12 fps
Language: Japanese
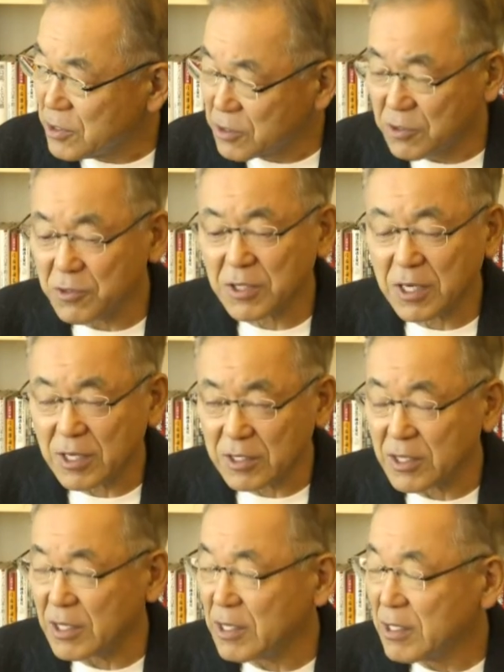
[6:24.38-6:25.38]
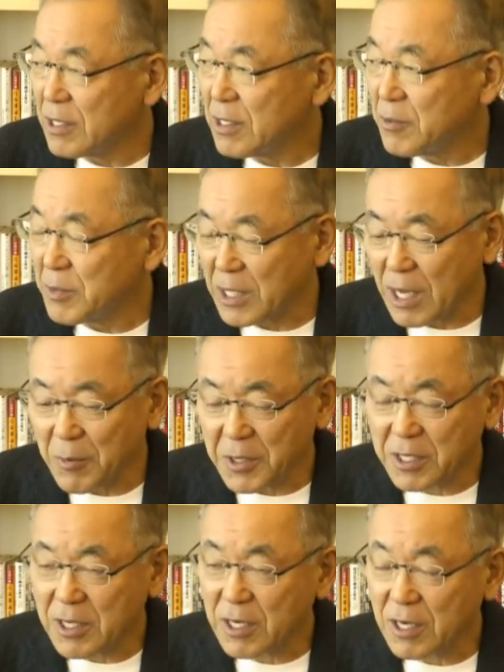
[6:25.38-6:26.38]
の中で、
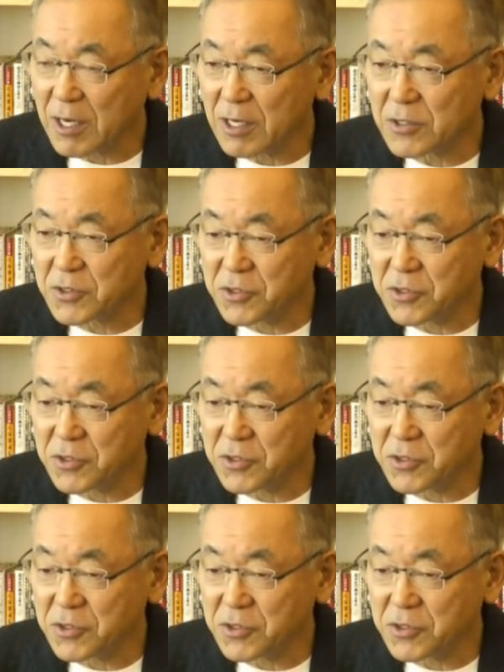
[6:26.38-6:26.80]
アメリカが